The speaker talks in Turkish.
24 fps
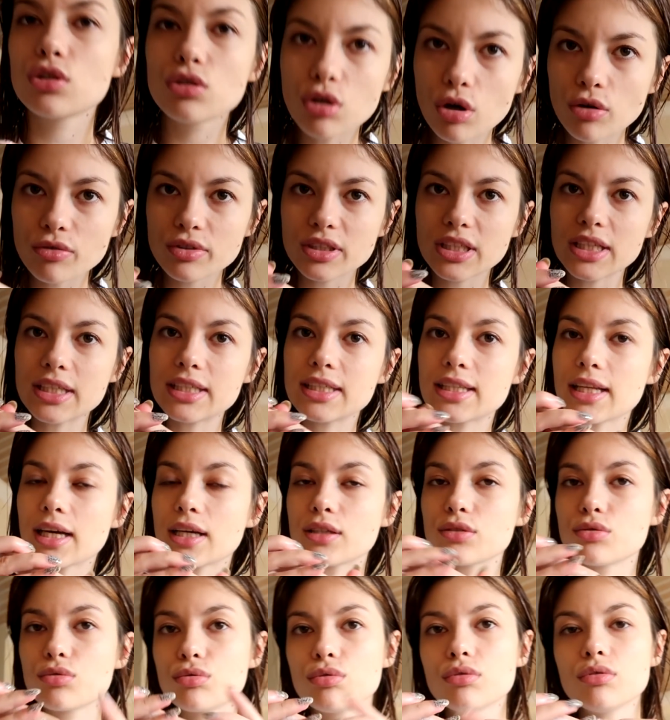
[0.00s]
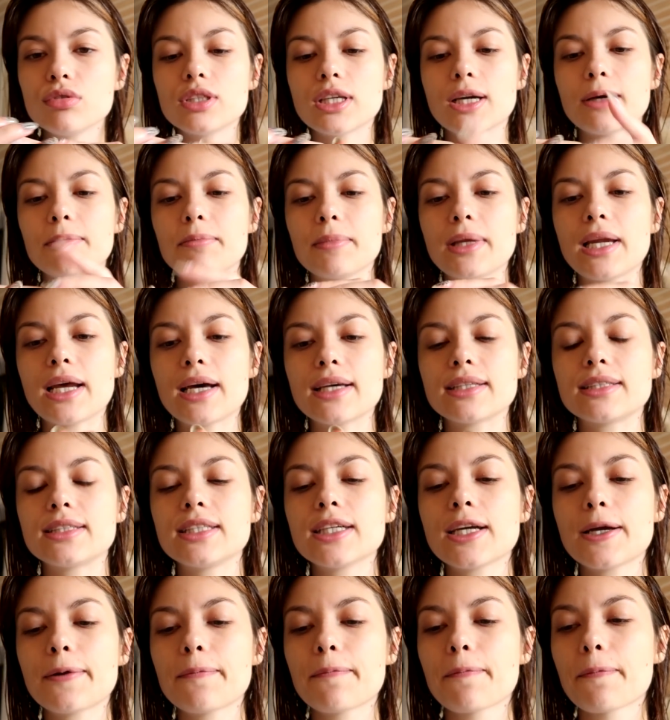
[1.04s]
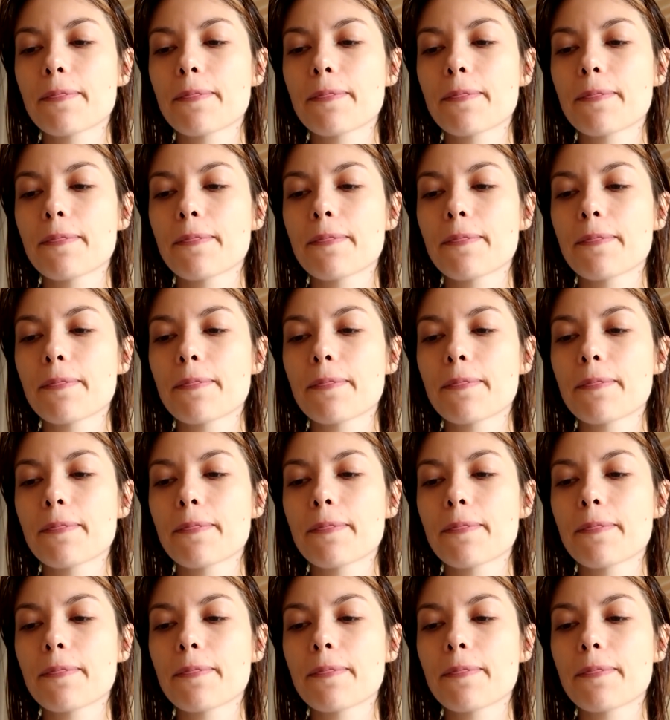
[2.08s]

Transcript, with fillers: Glow Cherry'den süreceğim birazcık.